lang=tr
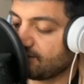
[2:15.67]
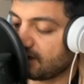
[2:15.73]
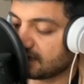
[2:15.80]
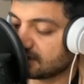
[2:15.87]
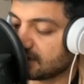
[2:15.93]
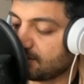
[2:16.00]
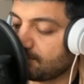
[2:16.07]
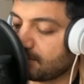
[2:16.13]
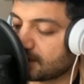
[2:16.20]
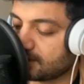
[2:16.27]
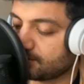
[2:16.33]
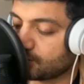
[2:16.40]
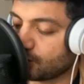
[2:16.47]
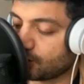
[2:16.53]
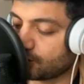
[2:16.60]
Eğer
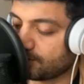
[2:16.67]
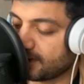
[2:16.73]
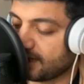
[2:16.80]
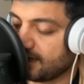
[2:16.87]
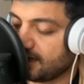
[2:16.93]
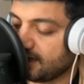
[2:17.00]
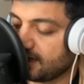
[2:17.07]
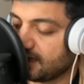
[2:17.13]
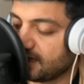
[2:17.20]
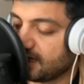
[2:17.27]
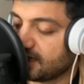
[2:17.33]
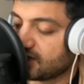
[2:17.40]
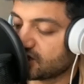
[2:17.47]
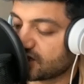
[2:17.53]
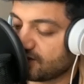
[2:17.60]
varsan bakıp
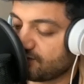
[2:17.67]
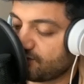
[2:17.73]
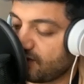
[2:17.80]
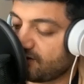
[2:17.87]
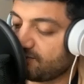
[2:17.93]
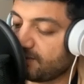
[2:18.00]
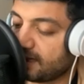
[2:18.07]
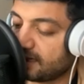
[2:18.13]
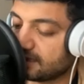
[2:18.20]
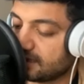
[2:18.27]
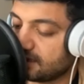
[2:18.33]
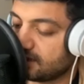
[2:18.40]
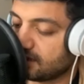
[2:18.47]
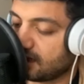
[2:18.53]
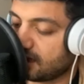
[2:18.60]
görmeye,
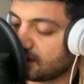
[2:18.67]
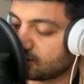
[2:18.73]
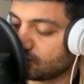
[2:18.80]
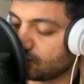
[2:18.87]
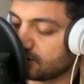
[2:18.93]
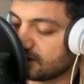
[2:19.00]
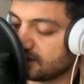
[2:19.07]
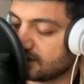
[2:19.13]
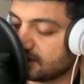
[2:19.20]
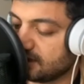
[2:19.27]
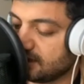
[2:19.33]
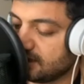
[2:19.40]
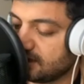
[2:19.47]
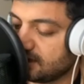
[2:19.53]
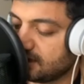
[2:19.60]
şeffaf perdenin az
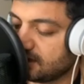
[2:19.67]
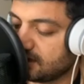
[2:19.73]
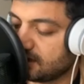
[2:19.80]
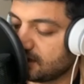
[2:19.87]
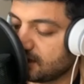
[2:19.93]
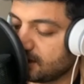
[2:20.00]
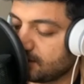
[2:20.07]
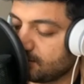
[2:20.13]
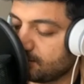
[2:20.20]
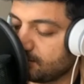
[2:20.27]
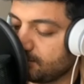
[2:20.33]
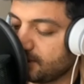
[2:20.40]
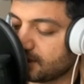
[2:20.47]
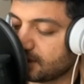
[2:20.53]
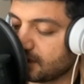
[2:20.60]
ötesini
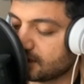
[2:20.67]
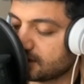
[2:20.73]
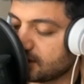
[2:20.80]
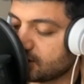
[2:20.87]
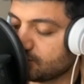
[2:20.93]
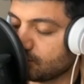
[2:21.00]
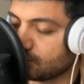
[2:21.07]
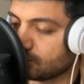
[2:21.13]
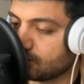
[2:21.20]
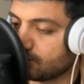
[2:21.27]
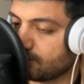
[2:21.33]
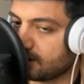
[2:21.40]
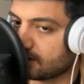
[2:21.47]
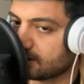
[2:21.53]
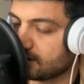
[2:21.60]
bir
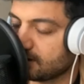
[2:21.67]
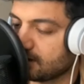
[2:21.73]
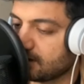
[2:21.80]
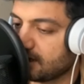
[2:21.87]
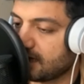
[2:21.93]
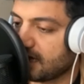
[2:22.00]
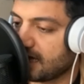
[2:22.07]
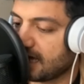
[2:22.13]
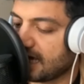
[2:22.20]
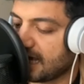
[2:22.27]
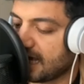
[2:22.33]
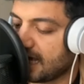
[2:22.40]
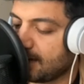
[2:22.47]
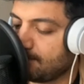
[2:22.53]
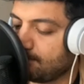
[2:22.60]
ateş buludu var.
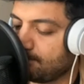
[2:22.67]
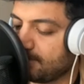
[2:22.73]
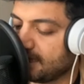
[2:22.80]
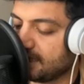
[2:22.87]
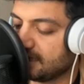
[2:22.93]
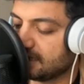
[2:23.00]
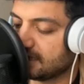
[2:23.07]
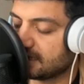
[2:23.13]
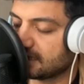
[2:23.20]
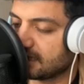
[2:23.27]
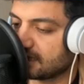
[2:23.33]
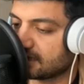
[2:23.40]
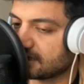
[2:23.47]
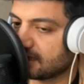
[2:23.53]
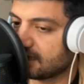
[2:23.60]
En
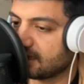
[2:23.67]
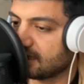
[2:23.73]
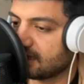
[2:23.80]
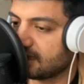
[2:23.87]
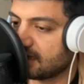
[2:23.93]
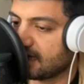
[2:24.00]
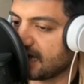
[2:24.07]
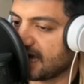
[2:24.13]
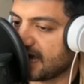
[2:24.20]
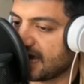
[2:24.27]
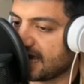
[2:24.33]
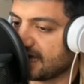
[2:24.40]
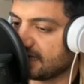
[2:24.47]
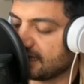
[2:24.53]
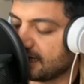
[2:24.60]
bilindik yerde,
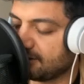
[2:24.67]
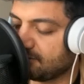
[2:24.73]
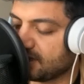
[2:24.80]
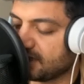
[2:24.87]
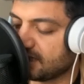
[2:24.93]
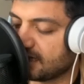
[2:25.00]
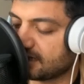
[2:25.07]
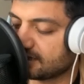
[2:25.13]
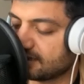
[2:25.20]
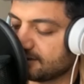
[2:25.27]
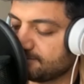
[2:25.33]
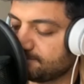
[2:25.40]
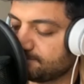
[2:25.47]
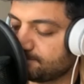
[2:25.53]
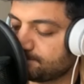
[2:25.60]
en emin
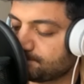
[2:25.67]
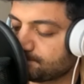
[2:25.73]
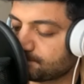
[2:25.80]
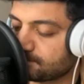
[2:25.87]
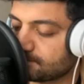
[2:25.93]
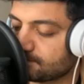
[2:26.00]
yerde.